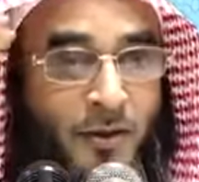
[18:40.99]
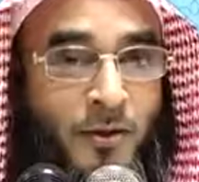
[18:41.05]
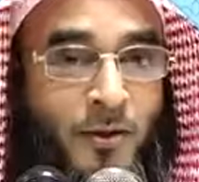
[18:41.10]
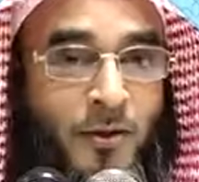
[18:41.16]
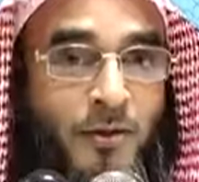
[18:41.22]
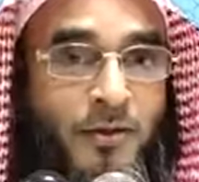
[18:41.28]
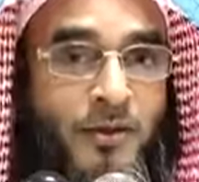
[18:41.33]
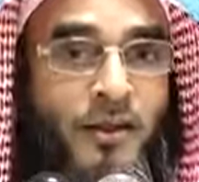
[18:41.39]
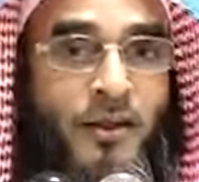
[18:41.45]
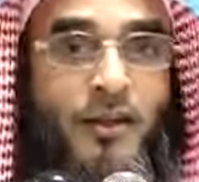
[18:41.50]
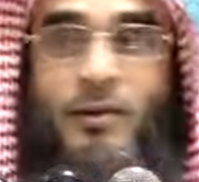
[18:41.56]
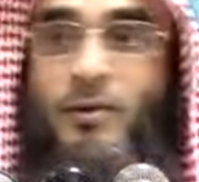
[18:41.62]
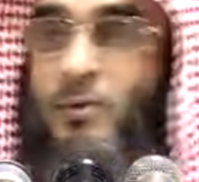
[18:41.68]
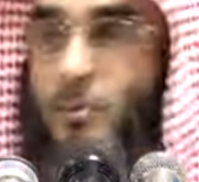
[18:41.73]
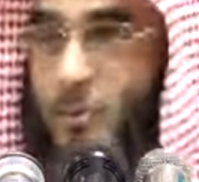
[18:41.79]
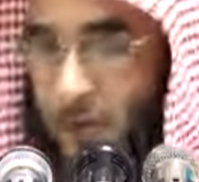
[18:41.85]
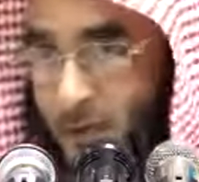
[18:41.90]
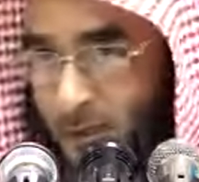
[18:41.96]
অঙ্ক জানলে
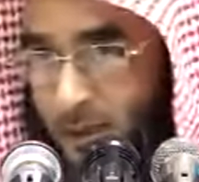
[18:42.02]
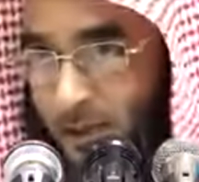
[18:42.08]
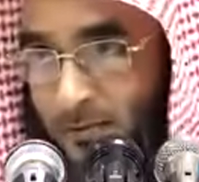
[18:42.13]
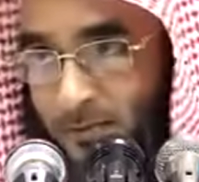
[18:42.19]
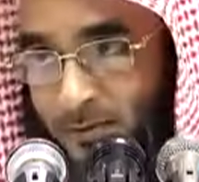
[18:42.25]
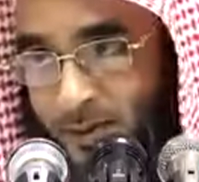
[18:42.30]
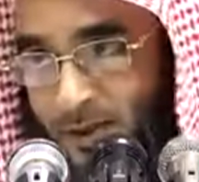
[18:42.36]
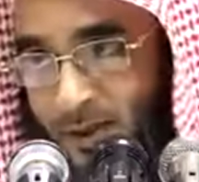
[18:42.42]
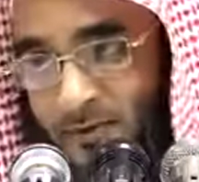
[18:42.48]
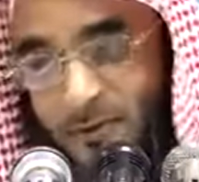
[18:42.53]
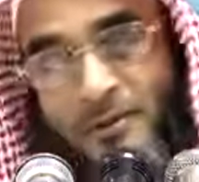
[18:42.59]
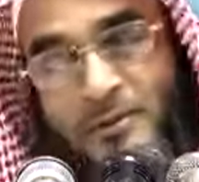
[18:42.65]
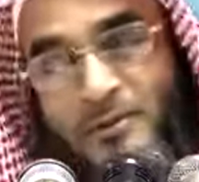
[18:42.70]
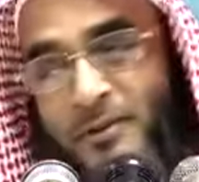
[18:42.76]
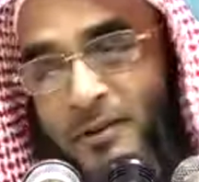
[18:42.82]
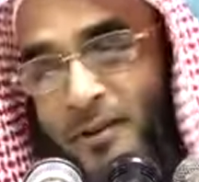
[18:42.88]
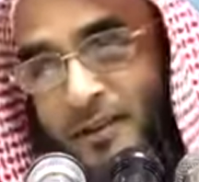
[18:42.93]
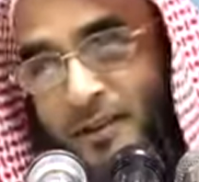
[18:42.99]
খুব মজা লাগবে আর
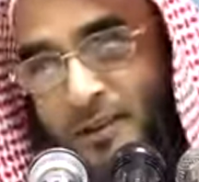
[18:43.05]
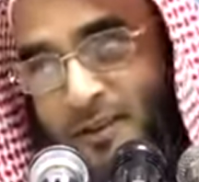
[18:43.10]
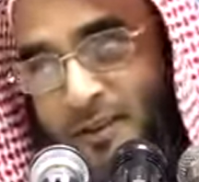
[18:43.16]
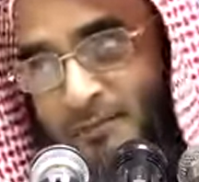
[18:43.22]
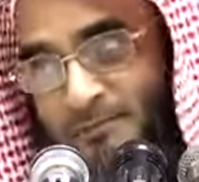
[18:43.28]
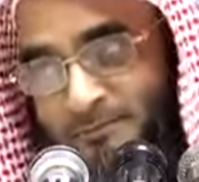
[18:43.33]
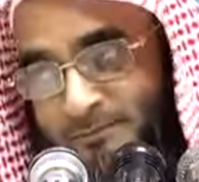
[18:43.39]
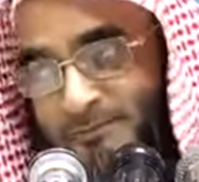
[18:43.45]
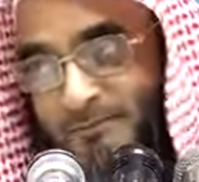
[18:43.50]
অঙ্ক না জানলে